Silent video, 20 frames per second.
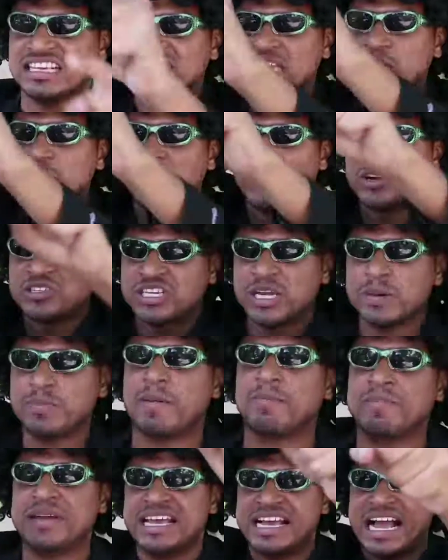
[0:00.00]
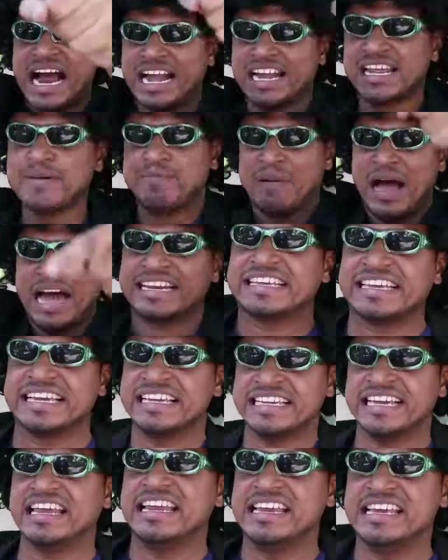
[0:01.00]
खरीदा था सिर्फ और सिर्फ अपनी गाड़ी
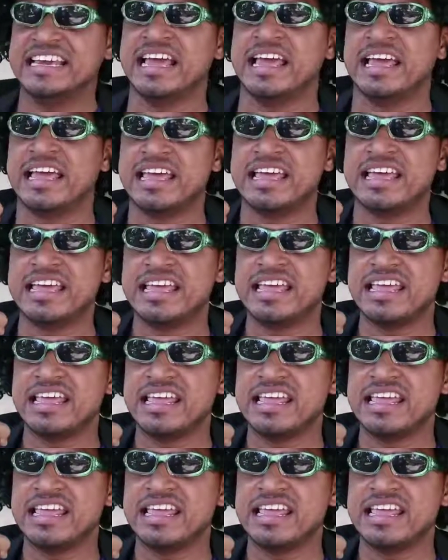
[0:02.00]
पार्किंग के लिए